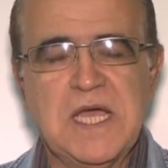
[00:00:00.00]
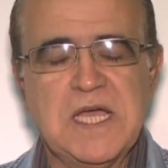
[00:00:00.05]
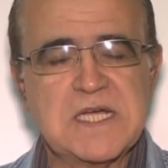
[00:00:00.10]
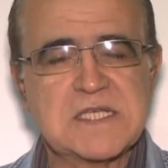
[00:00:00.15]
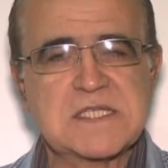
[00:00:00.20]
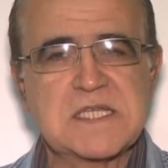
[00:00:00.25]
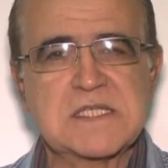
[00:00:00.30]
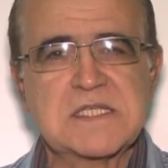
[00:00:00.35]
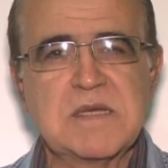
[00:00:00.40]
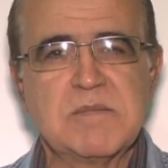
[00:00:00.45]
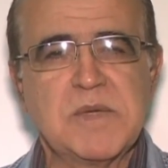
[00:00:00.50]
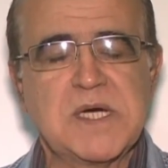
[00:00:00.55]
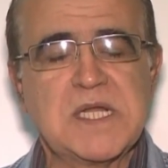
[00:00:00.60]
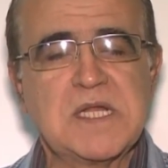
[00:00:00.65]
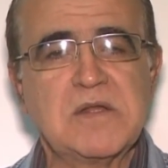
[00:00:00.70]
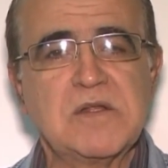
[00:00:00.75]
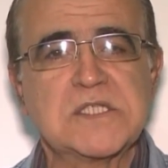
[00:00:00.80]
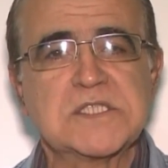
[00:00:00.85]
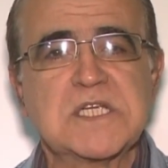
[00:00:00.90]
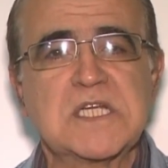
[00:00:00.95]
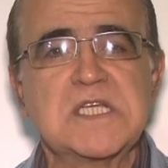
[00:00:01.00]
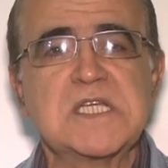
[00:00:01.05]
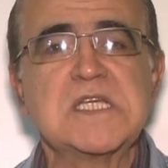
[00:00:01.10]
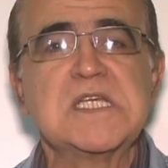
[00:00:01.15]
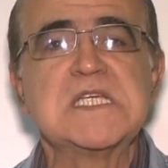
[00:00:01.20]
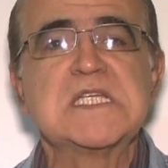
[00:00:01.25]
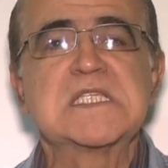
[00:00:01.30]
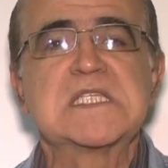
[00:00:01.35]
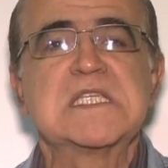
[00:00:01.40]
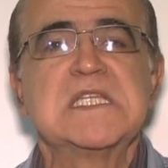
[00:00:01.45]
Esta semana nós
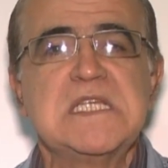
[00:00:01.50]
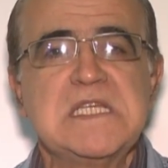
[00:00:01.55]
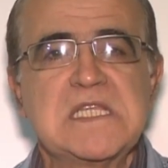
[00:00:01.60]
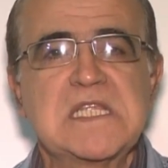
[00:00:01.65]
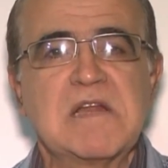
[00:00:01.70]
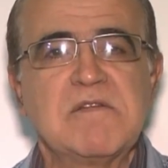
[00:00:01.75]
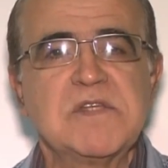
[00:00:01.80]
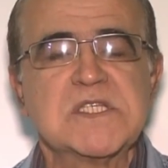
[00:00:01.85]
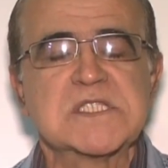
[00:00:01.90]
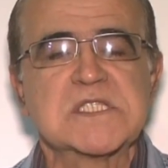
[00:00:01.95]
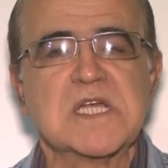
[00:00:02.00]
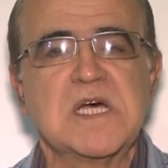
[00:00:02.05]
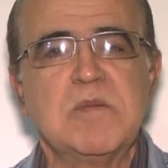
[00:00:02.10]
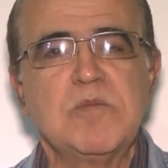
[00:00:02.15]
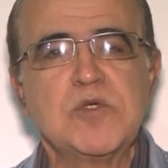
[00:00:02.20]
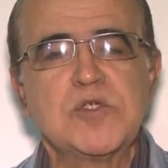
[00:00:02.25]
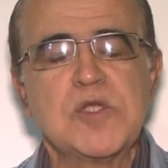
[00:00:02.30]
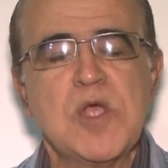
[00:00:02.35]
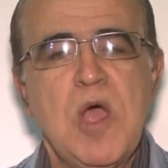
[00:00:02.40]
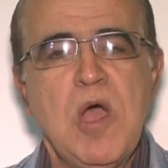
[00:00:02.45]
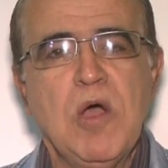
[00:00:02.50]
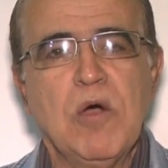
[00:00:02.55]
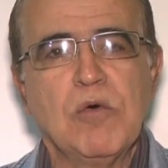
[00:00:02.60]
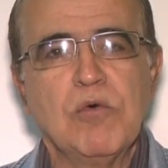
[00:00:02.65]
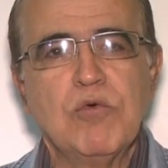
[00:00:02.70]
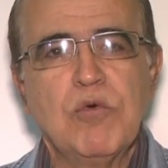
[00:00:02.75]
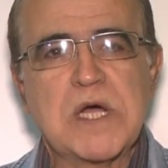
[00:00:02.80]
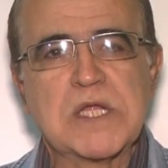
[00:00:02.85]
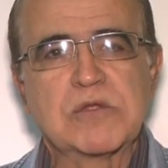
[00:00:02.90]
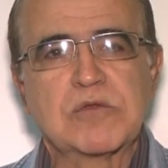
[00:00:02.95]
entrevistamos
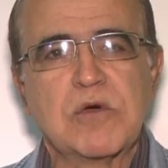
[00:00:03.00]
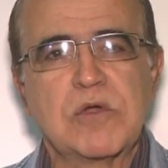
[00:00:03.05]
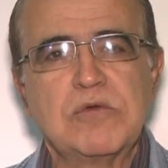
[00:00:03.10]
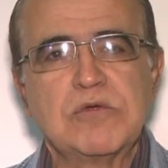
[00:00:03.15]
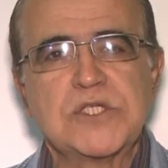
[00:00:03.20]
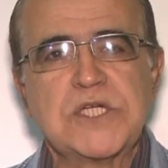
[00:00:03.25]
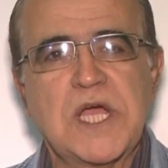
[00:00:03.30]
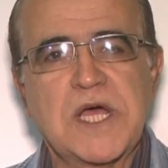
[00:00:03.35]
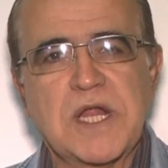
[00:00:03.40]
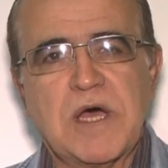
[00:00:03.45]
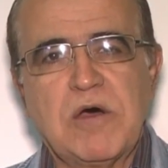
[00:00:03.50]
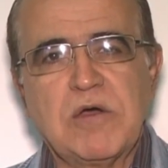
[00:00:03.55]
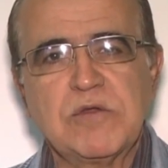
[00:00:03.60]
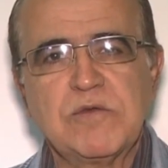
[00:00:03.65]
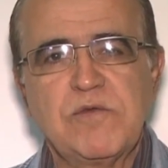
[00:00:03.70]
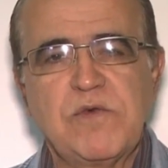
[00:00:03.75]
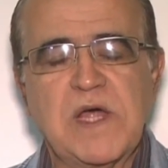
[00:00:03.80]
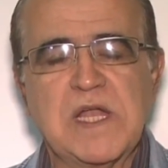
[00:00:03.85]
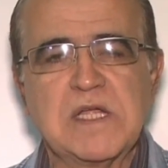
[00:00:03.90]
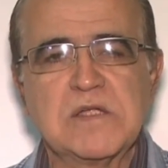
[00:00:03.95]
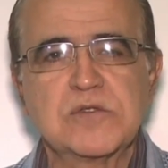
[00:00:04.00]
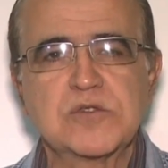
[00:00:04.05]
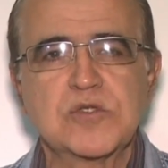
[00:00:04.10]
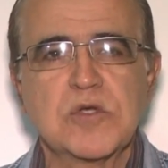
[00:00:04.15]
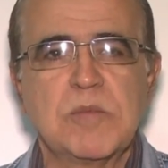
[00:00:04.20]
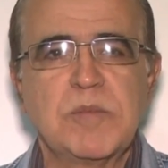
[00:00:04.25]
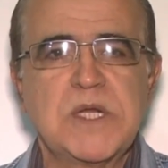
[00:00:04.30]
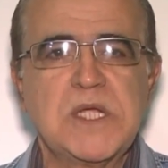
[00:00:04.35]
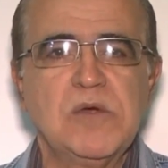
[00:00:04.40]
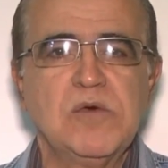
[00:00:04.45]
o Antônio Geraldo falando
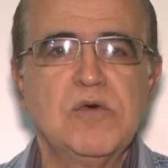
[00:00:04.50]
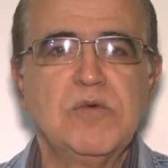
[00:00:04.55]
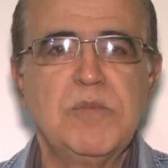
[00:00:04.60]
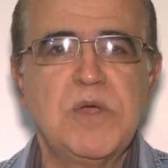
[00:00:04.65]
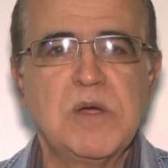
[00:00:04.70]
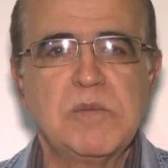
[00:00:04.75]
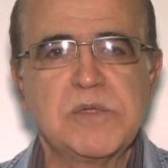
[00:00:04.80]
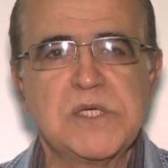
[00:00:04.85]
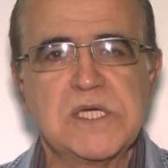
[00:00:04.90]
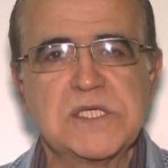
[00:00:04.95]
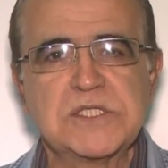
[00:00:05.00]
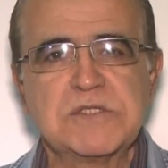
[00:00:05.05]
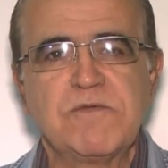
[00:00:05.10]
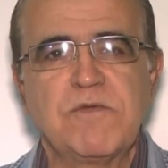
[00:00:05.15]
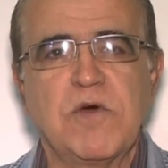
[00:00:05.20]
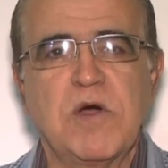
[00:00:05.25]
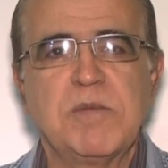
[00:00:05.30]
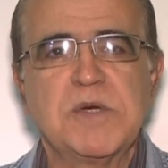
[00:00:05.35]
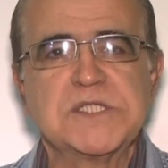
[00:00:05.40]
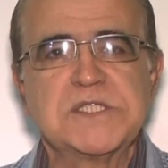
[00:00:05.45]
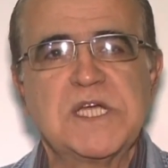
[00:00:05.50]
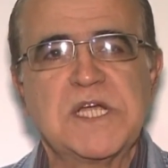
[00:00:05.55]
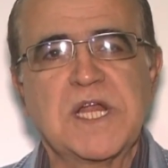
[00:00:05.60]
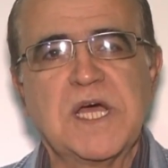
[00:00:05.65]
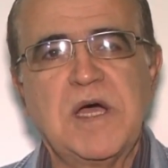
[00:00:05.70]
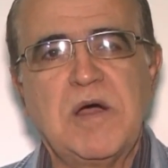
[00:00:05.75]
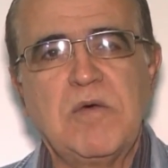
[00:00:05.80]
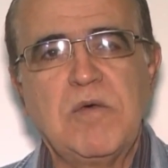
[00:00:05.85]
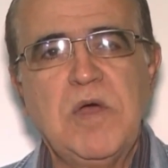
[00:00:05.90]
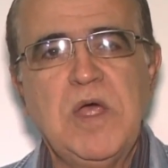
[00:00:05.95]
sobre o meio ambiente de forma
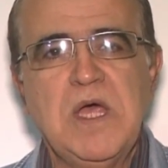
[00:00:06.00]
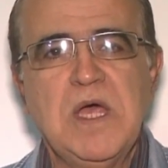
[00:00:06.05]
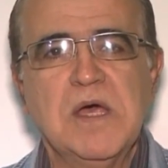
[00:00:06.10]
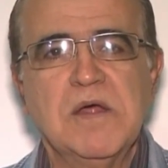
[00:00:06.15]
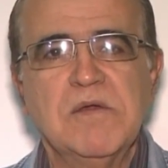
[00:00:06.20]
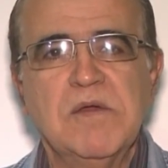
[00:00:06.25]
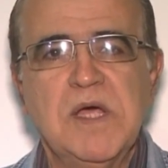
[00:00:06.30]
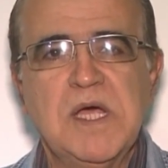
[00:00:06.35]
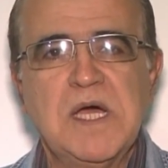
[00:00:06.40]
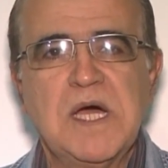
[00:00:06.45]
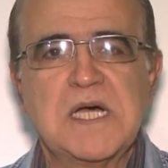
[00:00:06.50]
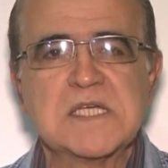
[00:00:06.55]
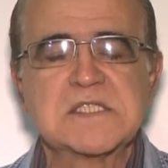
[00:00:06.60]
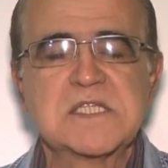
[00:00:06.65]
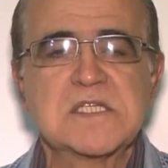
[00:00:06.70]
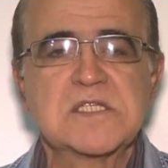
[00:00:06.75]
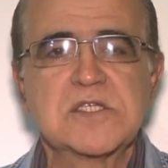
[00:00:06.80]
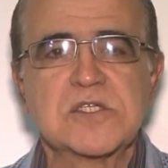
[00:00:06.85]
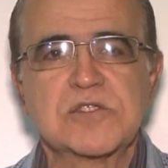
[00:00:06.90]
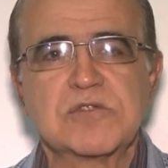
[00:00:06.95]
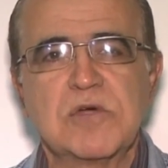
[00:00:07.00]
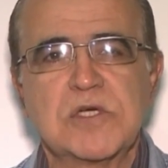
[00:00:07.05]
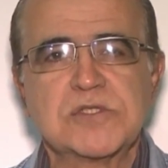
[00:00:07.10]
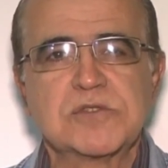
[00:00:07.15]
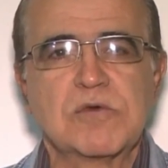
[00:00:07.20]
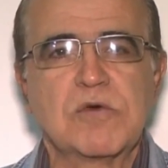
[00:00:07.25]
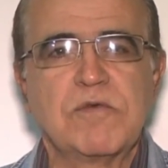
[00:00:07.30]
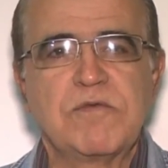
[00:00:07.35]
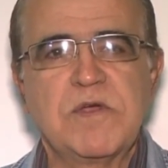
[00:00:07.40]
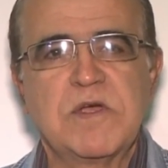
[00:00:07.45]
geral, né, as decisões
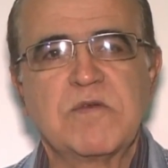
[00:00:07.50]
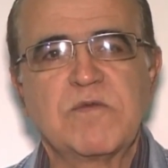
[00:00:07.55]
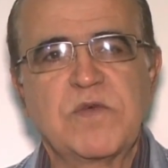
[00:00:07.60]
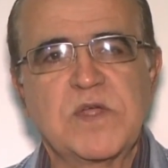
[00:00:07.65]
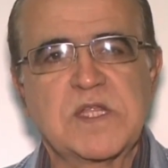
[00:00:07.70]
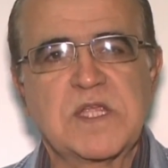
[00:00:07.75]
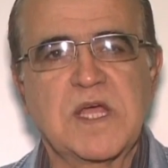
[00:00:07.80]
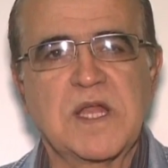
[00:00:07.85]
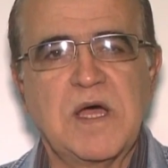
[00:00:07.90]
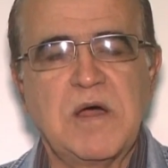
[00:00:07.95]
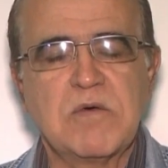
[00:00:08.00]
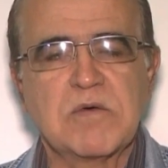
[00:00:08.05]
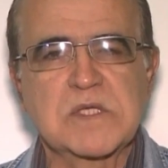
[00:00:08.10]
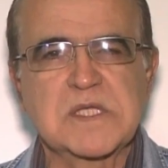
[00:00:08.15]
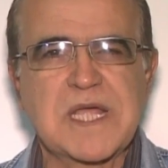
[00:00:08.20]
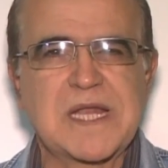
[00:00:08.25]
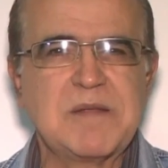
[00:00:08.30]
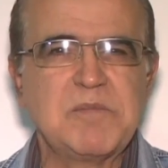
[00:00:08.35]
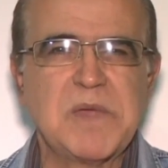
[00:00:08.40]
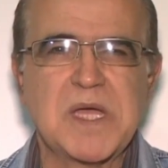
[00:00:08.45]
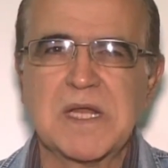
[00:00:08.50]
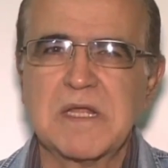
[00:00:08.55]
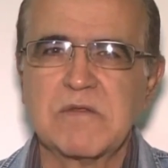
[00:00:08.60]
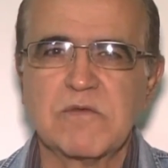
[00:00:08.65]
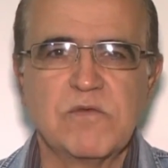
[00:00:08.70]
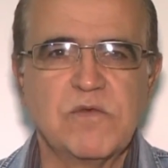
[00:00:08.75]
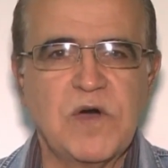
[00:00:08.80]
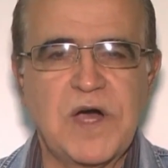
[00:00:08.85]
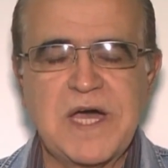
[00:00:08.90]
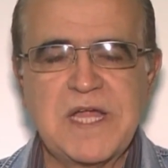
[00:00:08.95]
do governo federal que está
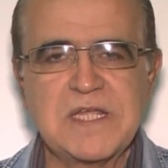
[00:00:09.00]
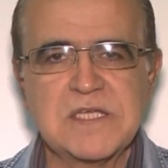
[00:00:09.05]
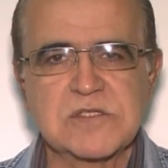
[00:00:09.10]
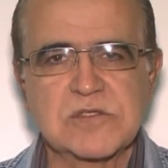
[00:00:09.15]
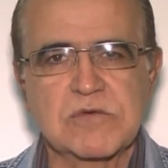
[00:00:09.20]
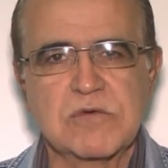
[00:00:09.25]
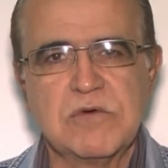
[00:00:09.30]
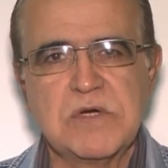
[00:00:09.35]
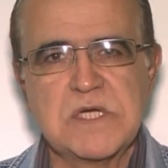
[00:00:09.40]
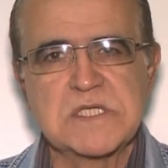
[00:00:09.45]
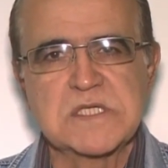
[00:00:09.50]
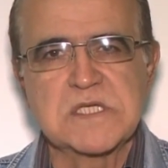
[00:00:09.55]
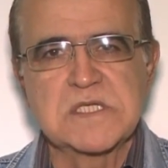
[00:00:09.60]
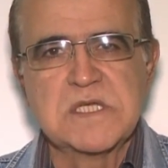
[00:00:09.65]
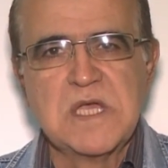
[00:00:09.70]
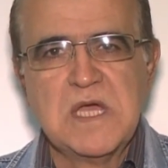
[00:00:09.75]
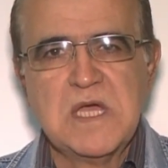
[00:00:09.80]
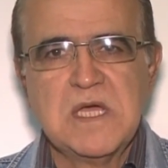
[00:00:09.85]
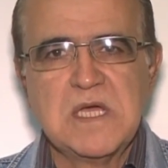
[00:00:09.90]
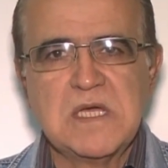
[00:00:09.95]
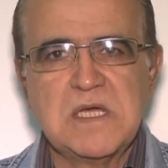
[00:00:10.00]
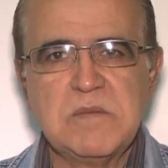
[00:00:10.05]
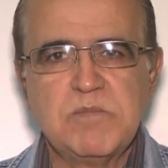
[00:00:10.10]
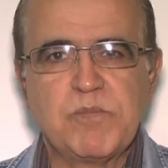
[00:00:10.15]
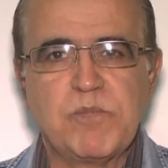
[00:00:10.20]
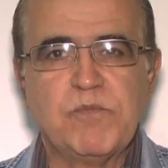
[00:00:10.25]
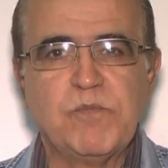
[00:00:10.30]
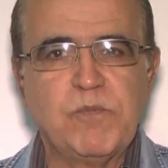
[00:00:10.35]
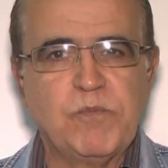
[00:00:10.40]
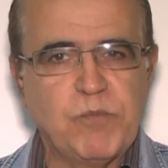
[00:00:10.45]
liberando várias coisas
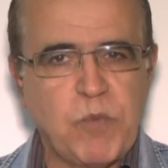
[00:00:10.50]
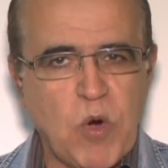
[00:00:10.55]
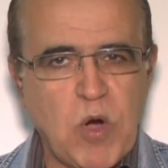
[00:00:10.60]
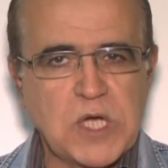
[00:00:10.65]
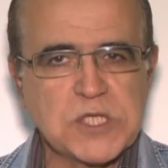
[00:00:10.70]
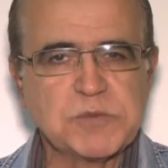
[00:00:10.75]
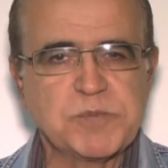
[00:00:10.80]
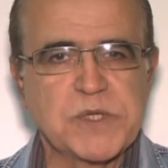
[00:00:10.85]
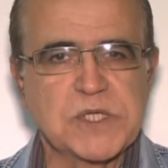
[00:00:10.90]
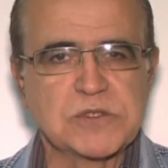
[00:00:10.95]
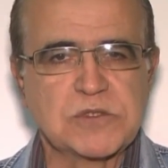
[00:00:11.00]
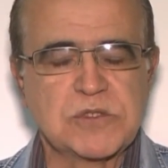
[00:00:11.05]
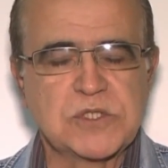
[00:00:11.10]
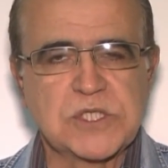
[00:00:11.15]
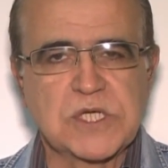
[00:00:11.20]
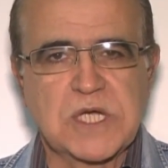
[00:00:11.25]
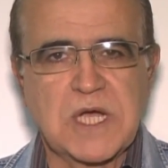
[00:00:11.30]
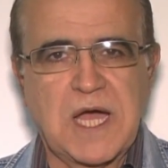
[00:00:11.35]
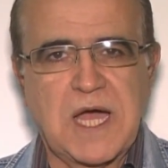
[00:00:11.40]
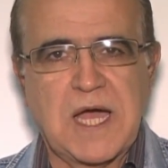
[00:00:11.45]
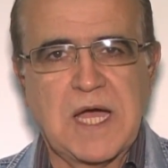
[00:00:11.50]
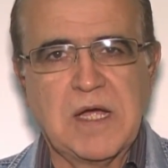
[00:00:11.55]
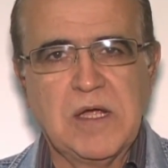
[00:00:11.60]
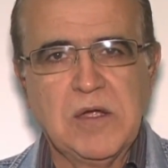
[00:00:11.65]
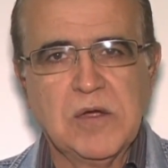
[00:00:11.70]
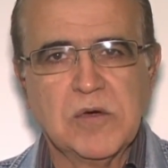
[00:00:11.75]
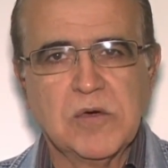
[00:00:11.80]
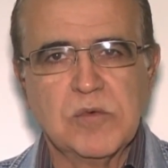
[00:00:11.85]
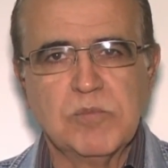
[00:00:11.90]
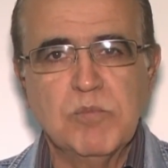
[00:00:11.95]
e pode
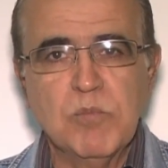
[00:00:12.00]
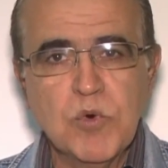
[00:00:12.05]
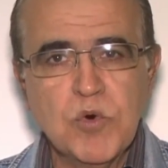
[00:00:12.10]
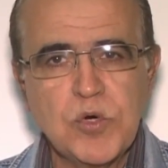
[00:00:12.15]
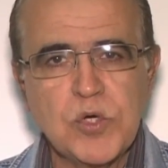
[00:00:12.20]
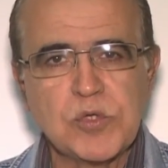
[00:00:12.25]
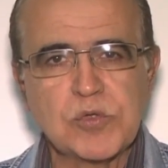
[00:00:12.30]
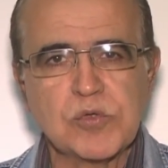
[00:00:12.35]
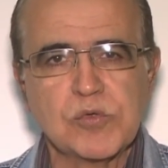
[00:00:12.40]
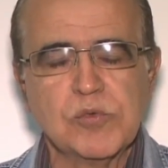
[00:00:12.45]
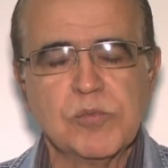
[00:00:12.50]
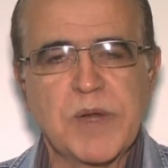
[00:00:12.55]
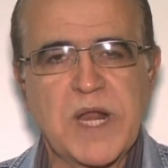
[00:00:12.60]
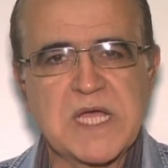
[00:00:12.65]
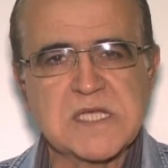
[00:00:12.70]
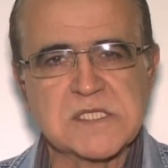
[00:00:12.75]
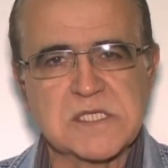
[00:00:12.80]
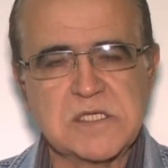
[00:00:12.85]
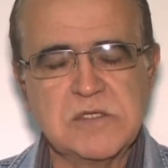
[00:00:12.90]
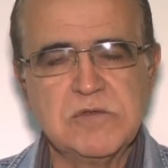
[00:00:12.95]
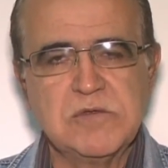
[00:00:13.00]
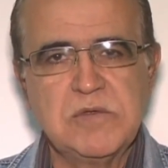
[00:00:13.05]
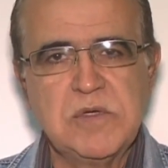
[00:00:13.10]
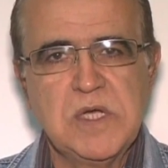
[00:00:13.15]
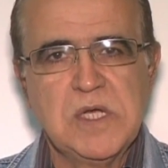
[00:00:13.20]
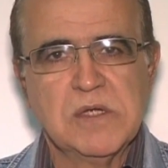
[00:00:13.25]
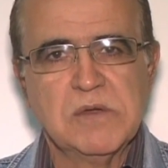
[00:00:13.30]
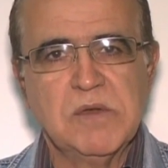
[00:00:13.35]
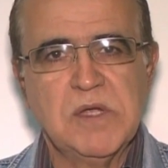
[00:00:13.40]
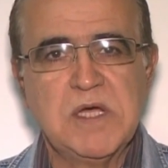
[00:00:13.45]
prejudicar muito o
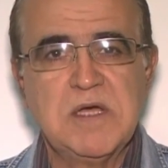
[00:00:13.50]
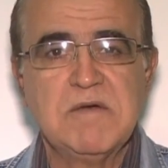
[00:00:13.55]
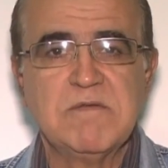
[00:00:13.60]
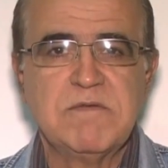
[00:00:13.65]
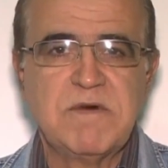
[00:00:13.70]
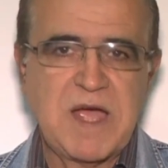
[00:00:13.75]
Brasil, né?